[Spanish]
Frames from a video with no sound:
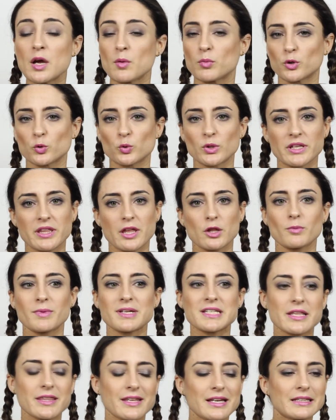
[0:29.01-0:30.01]
Voy utilizando
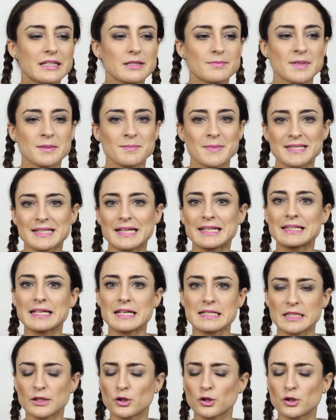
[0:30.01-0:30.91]
más aceites, más mascarillas.